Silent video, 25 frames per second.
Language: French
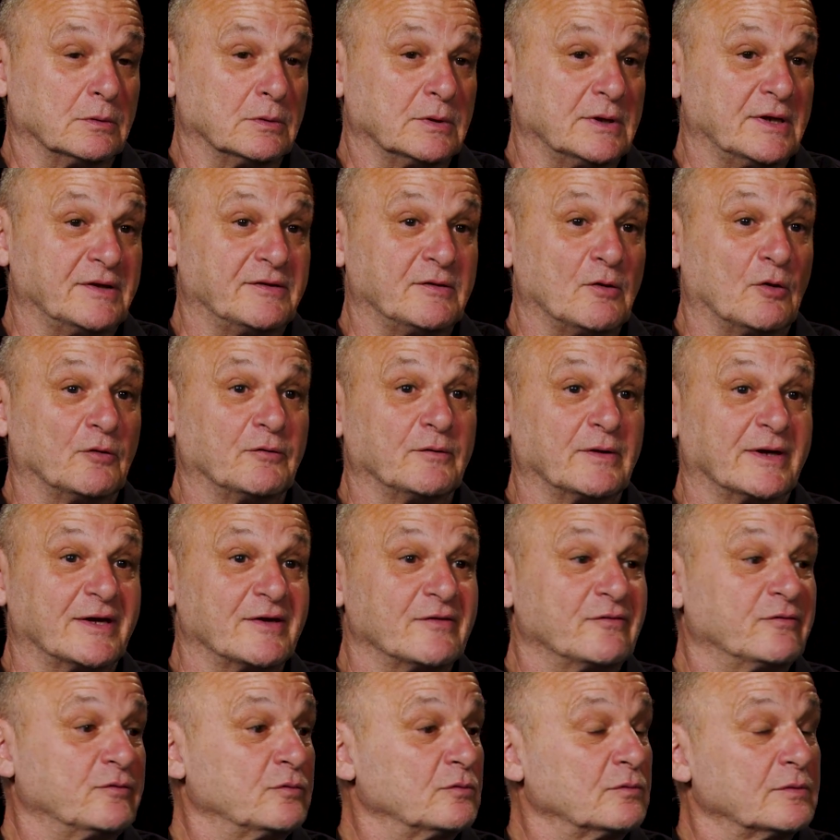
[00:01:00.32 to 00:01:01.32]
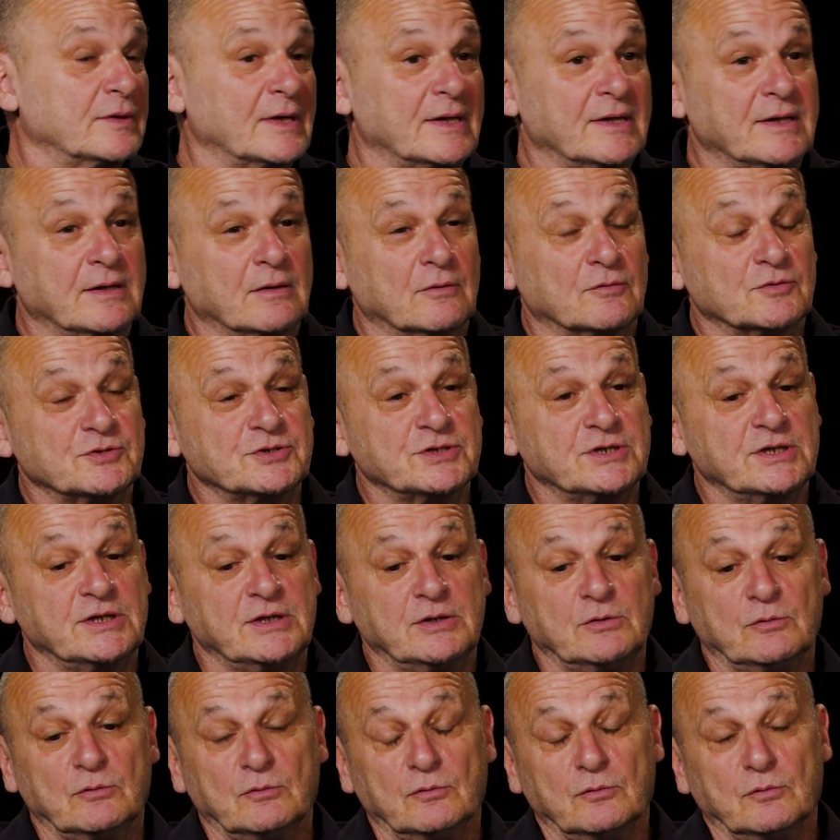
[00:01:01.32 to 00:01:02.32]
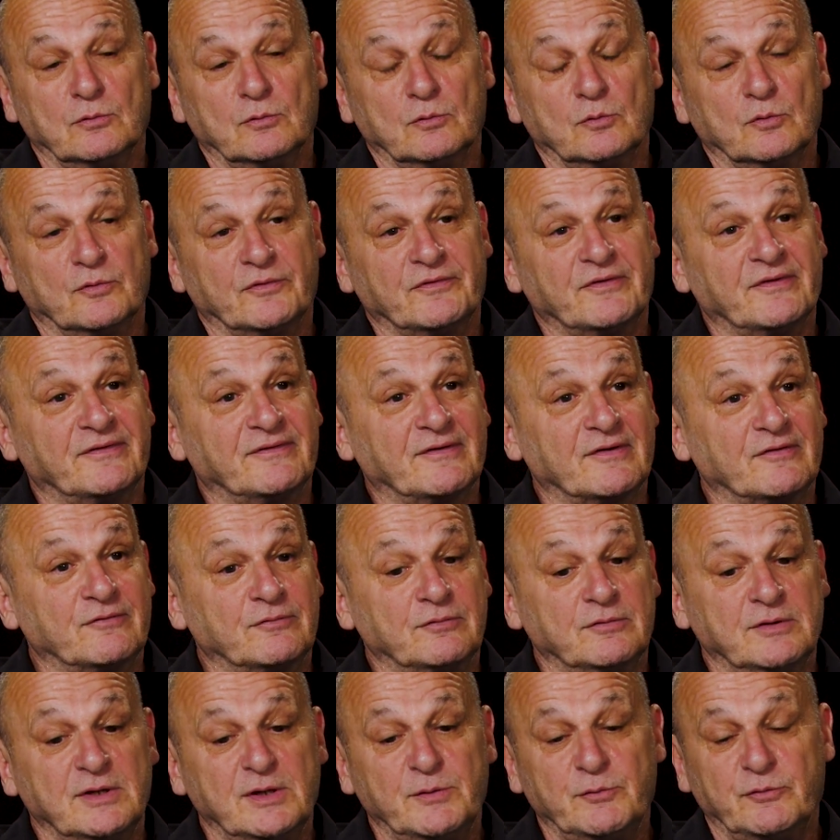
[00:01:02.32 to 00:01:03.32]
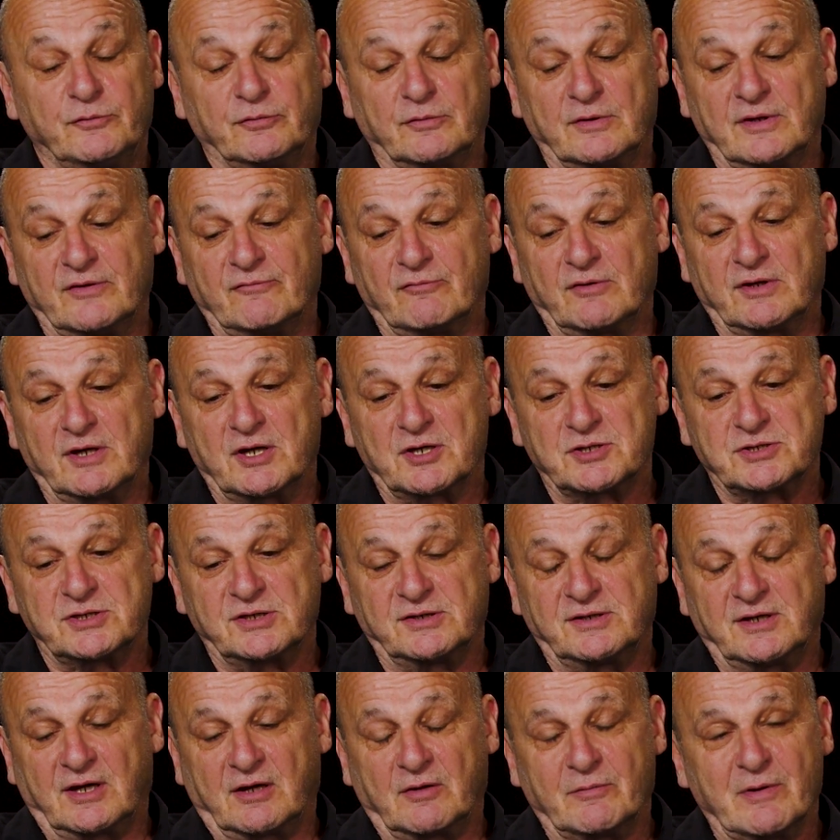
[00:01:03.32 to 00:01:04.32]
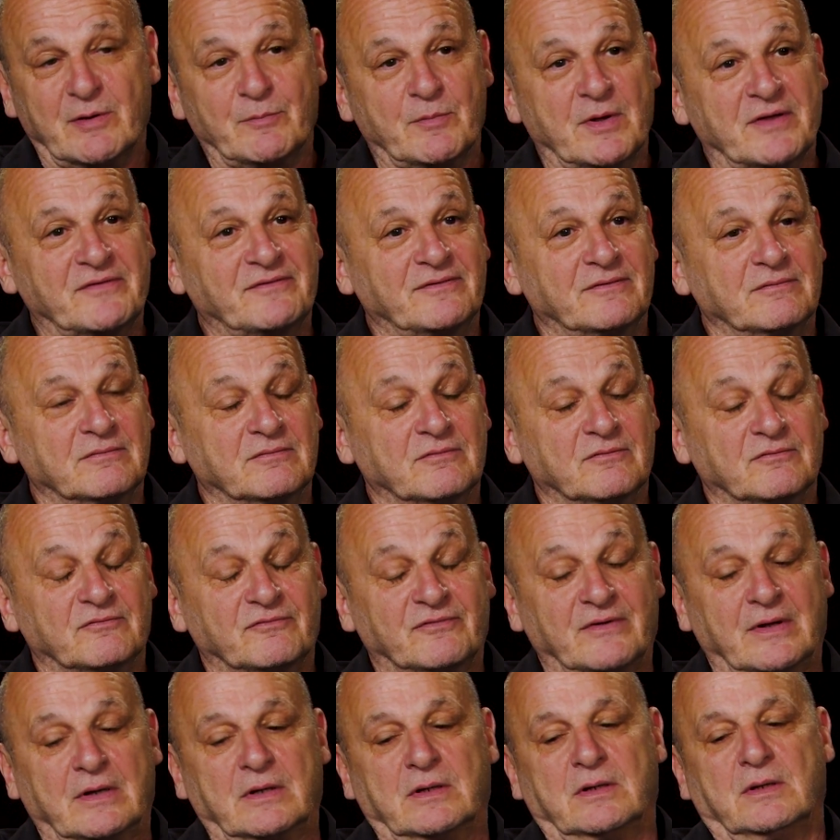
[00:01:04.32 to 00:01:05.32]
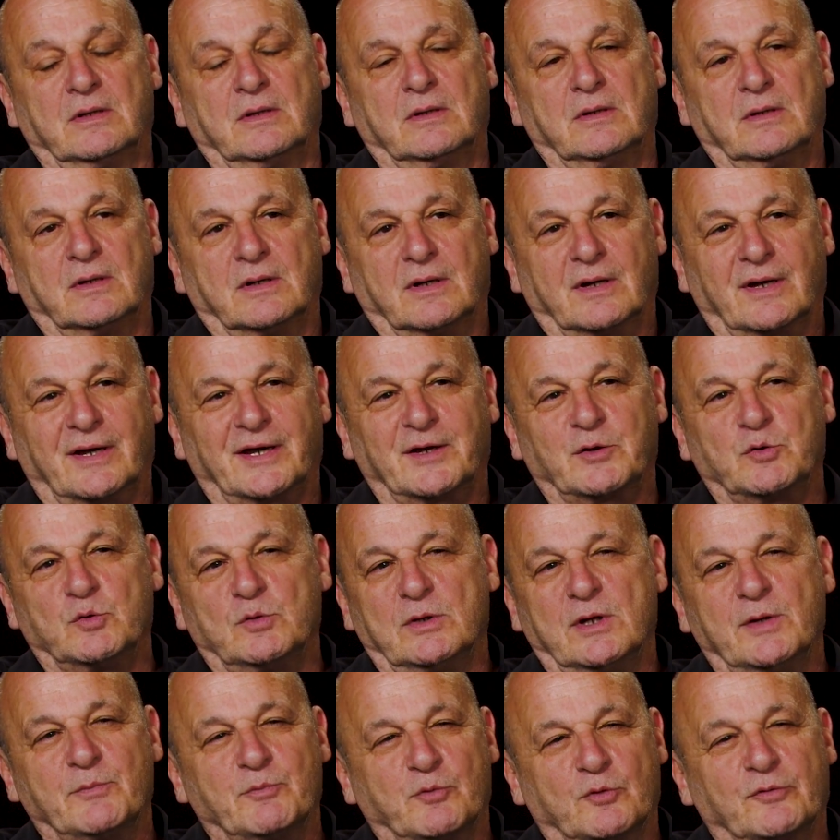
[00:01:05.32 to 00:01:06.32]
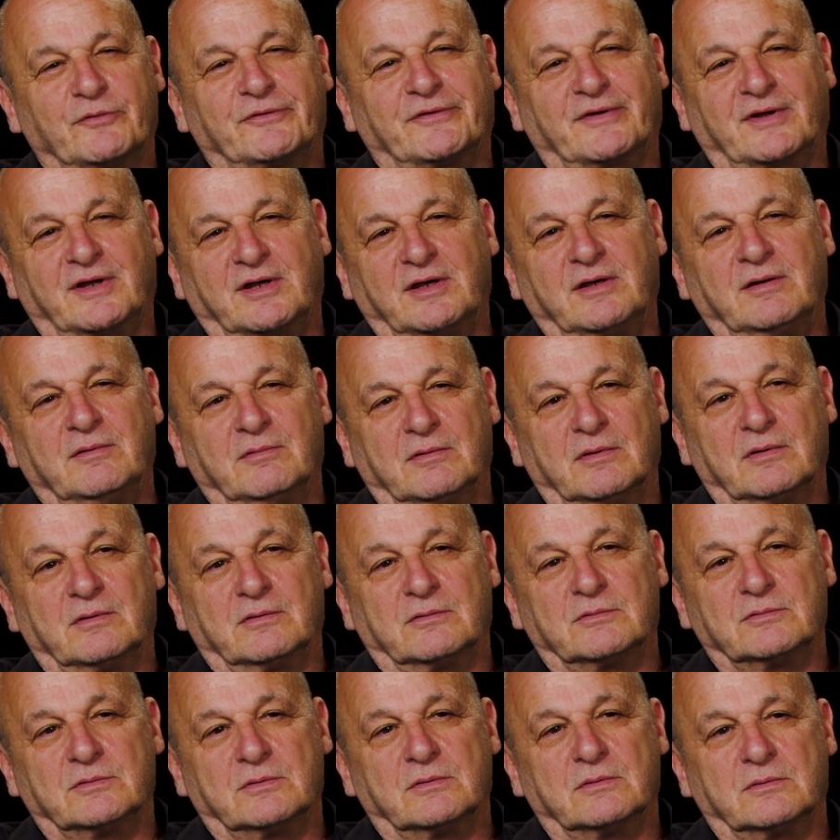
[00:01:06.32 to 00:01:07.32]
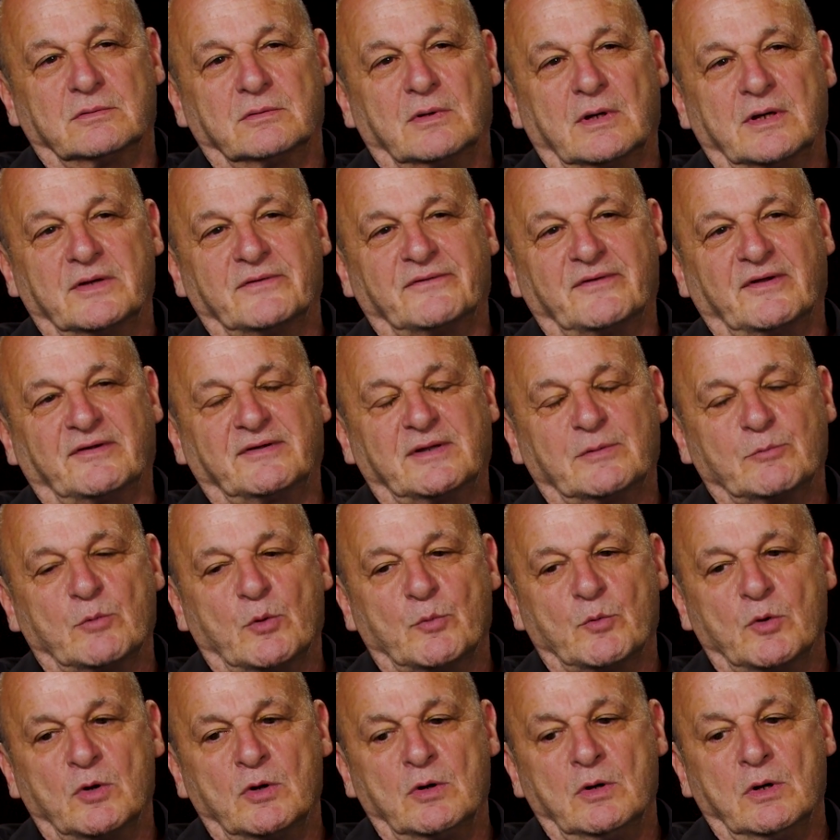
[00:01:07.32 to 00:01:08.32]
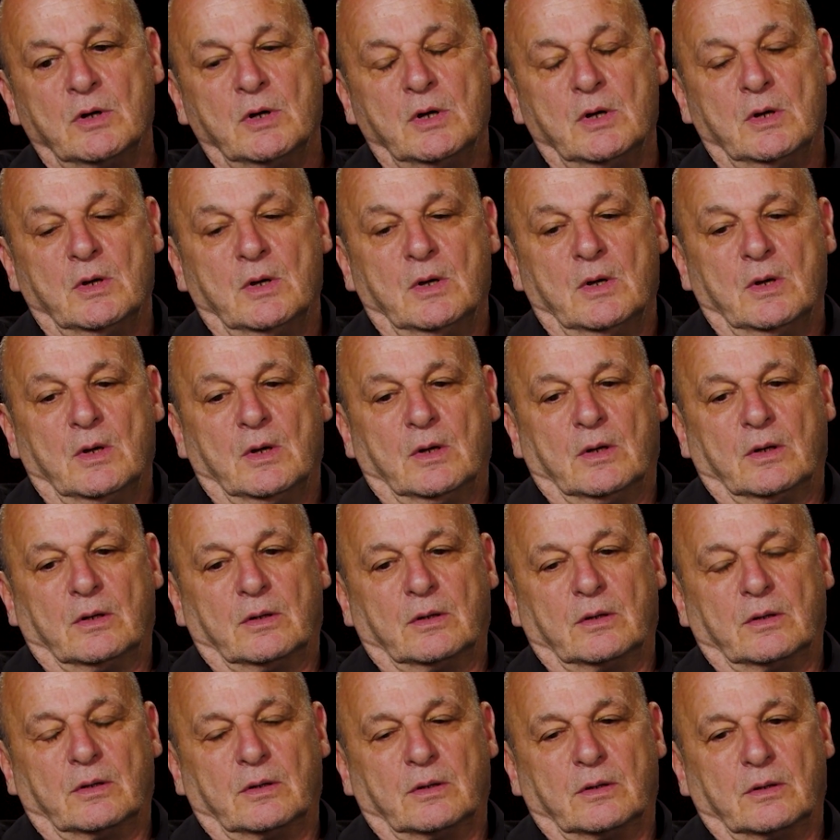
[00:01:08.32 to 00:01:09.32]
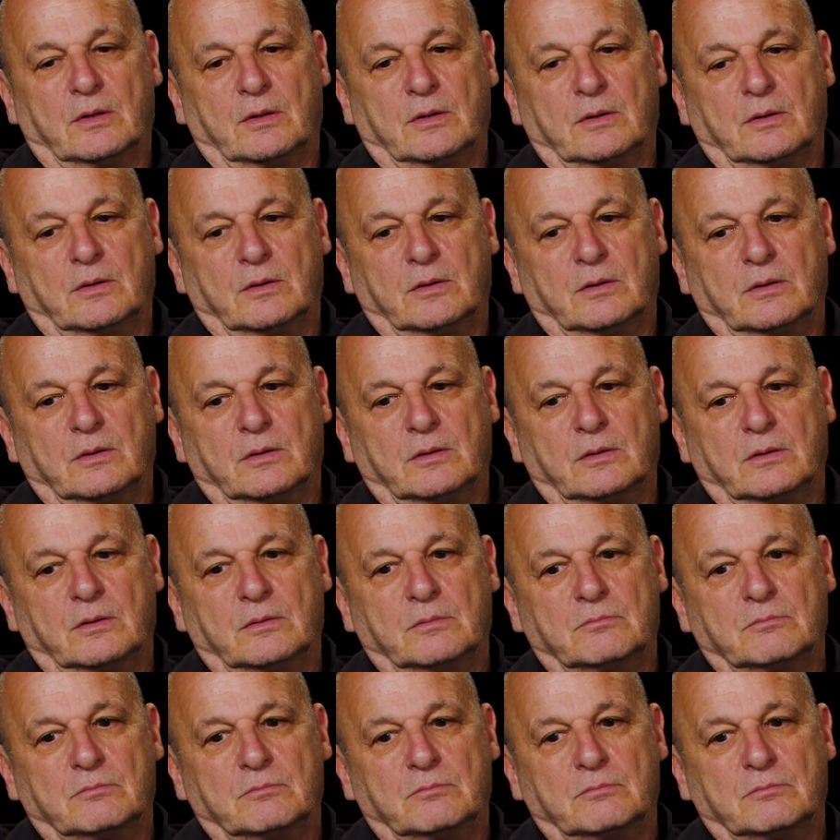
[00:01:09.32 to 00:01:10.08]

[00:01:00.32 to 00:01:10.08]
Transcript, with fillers: il était hors de question d'aller en Chine ou aux États-Unis, puisque les voyages étaient quand même, assez, enfin, régulé, proscrit euh, à un certain moment. Euh,